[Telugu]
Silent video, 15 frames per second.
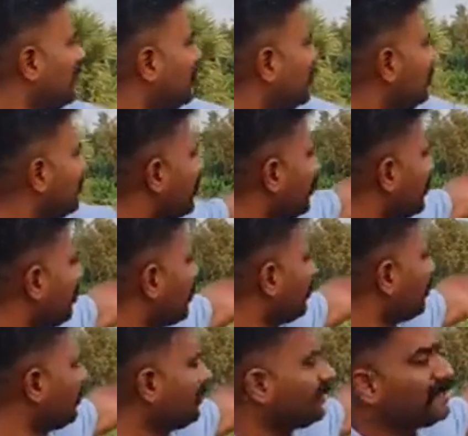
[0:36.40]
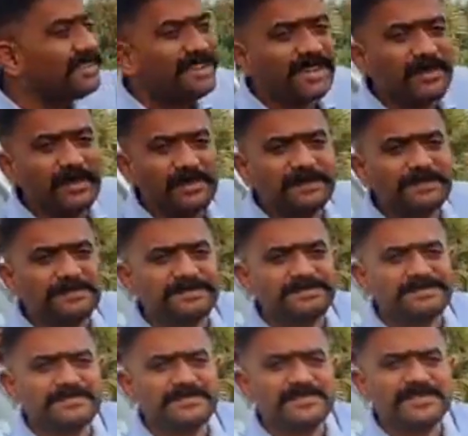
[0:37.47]
ఇది చంద్రబాబు ఇండ్లు
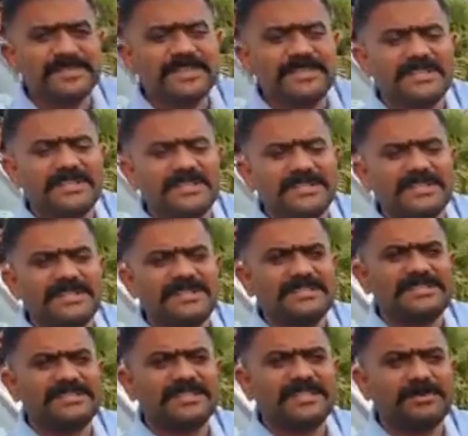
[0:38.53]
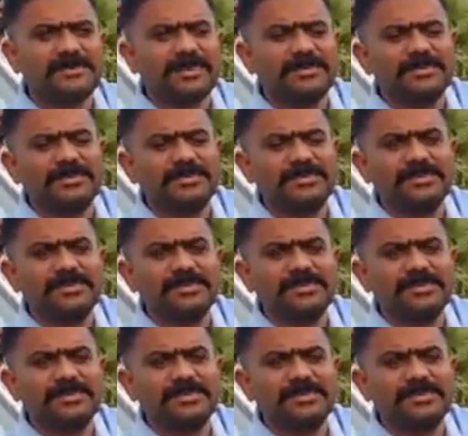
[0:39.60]
ఈ చంద్రబాబు